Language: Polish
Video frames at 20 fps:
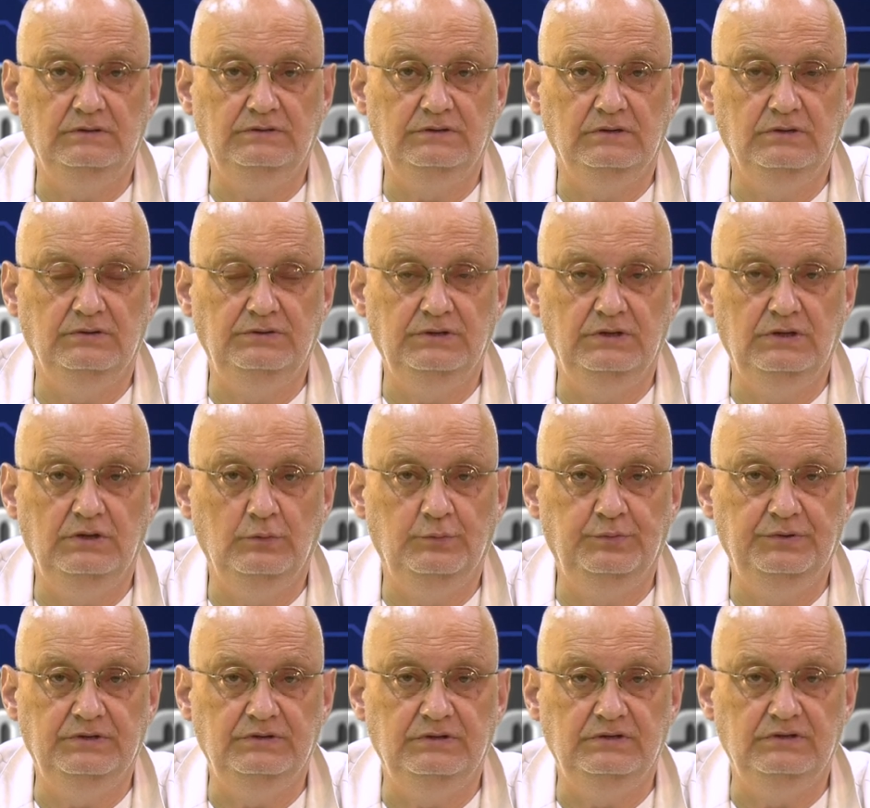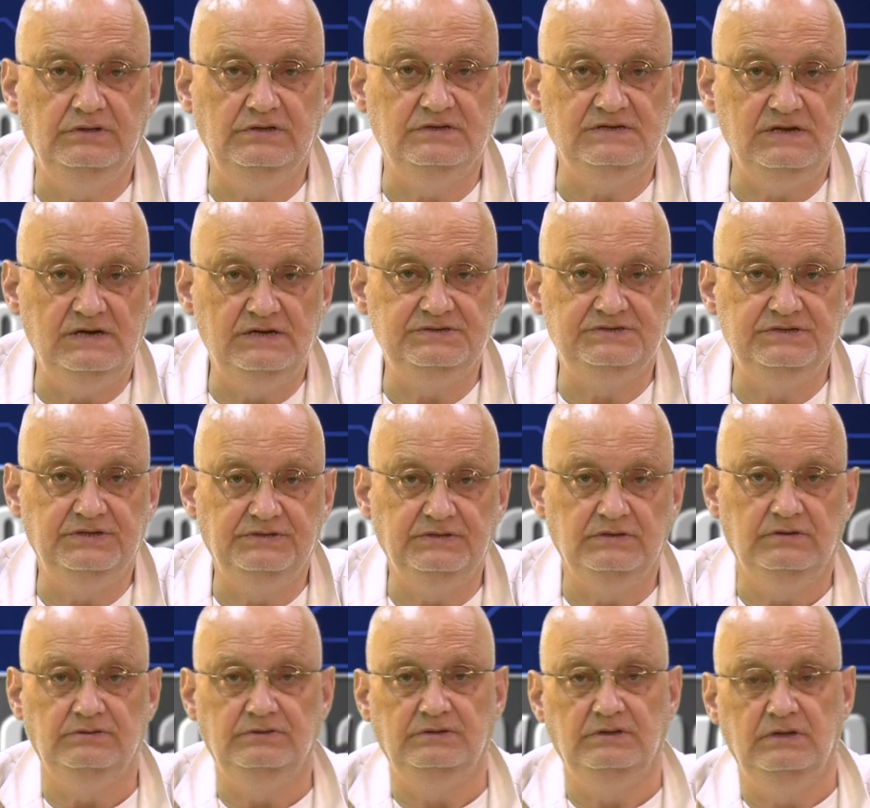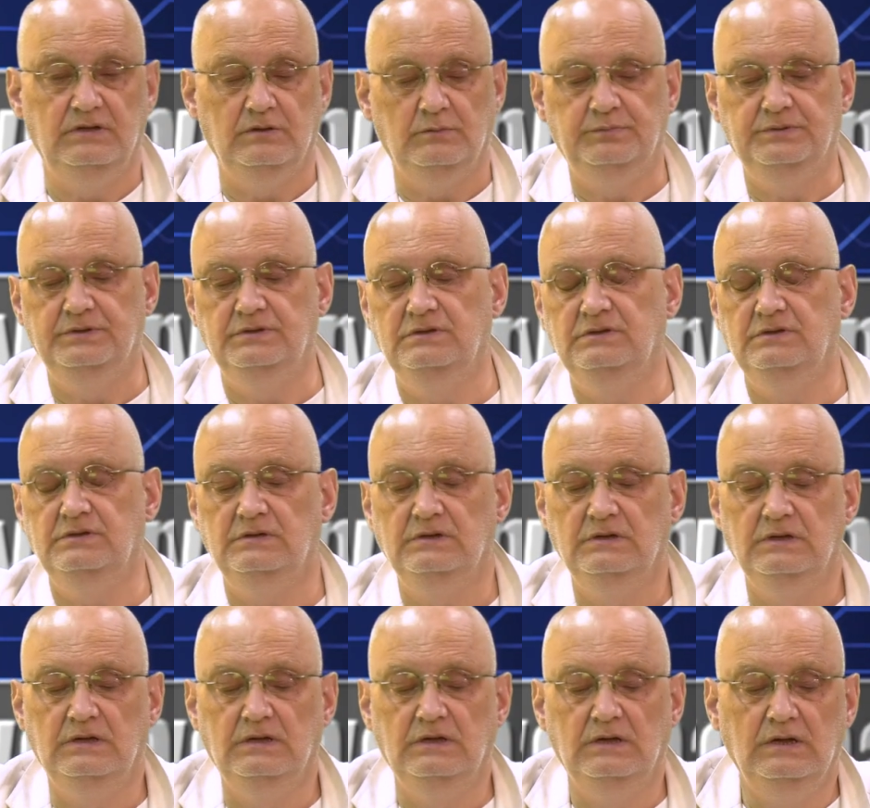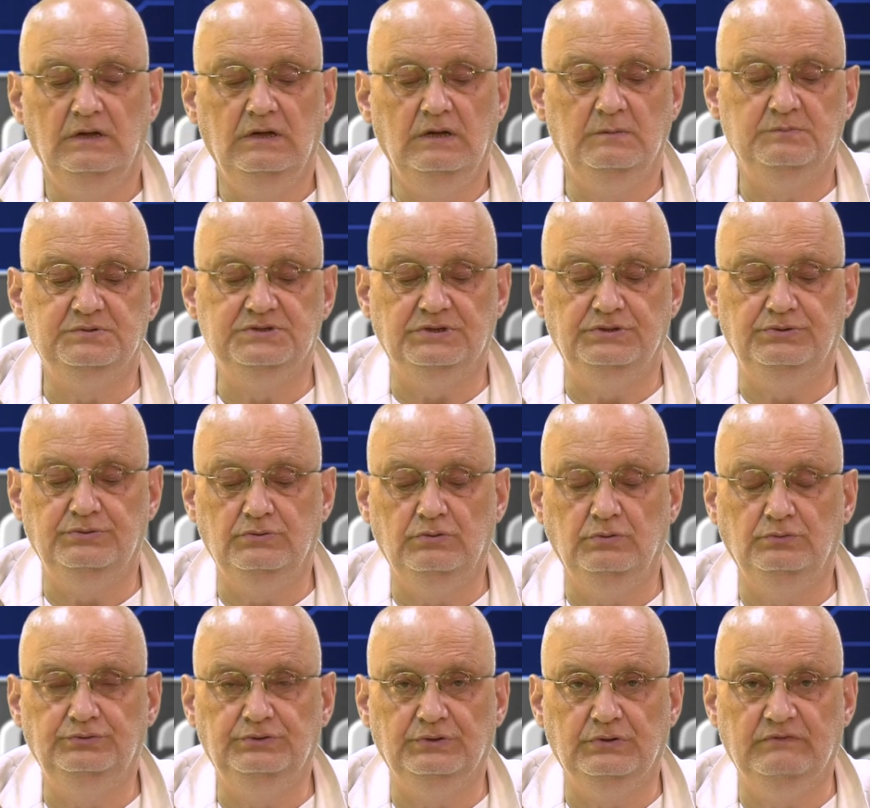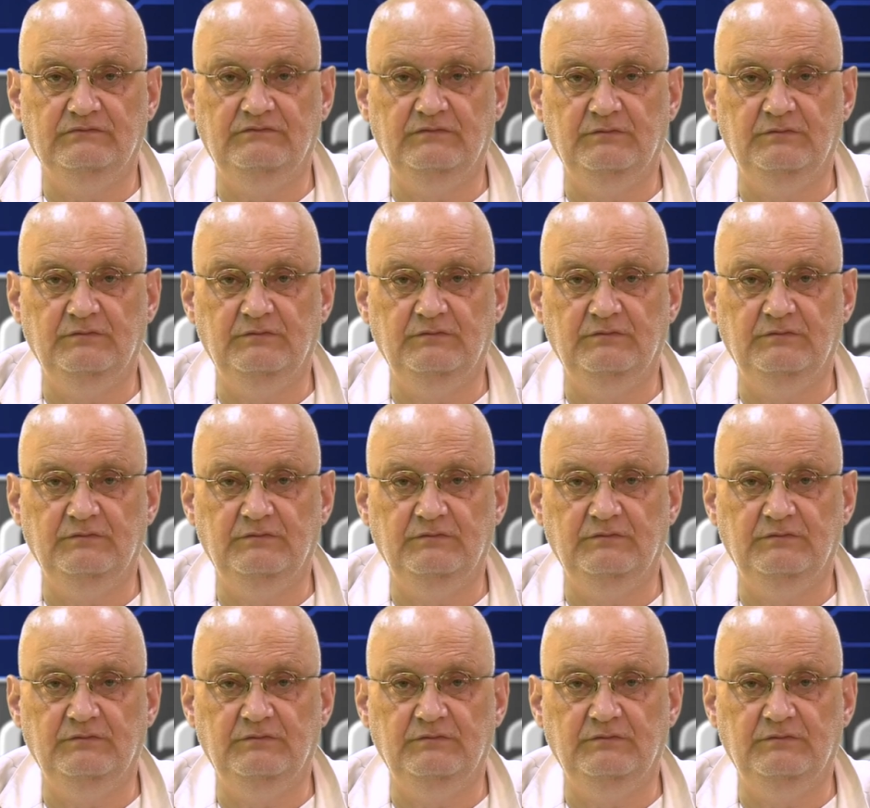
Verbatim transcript: tygodniki opinii, niezależne tygodniki opinii przed drugą turą